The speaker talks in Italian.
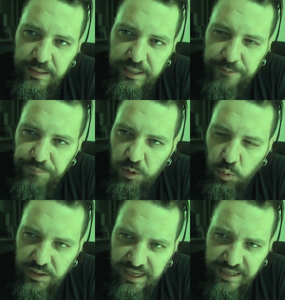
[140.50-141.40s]
ehm,
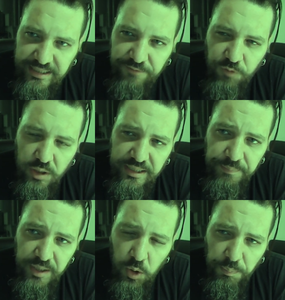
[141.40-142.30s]
rutilante a volte
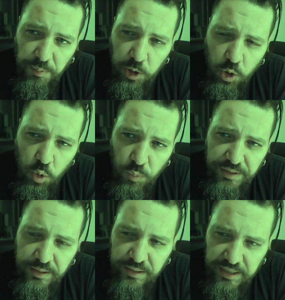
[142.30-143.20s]
è un po' barocco
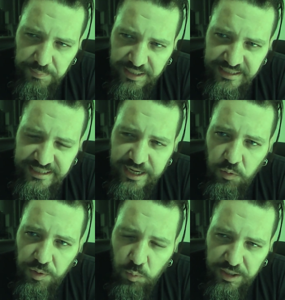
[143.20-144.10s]
qui rimane
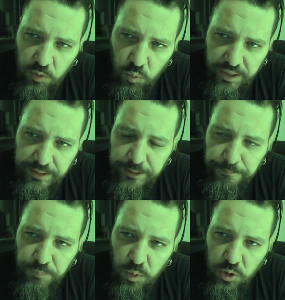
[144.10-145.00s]
secco inquadrature
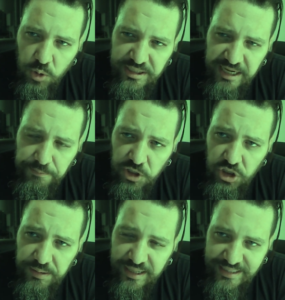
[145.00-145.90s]
molto
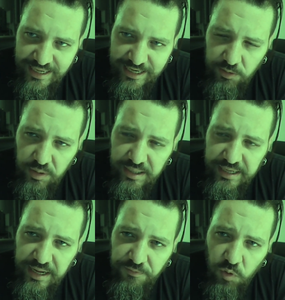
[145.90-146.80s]
semplici attaccato
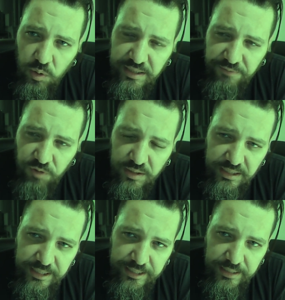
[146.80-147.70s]
anche ai volti a
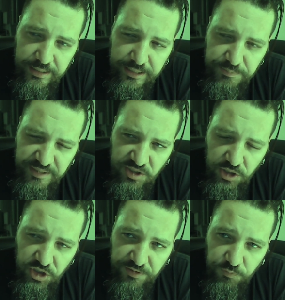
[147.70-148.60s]
volte delle,
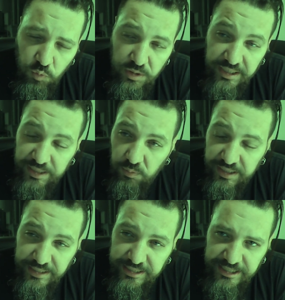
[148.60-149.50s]
espressioni di cel food che è un
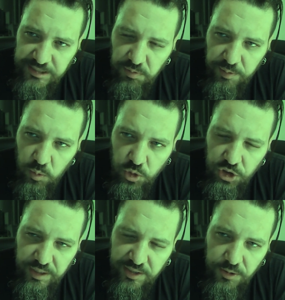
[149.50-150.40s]
grandissimo
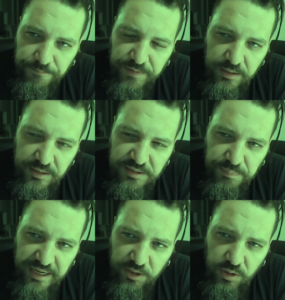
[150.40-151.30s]
Belushi, un altro
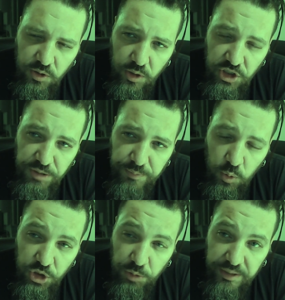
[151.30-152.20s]
splendido attore, Jim
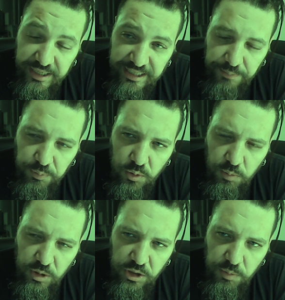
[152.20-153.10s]
Belushi qui che dà appunto,
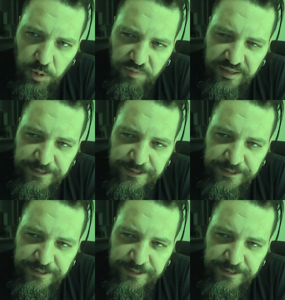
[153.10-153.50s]
come ho detto, prova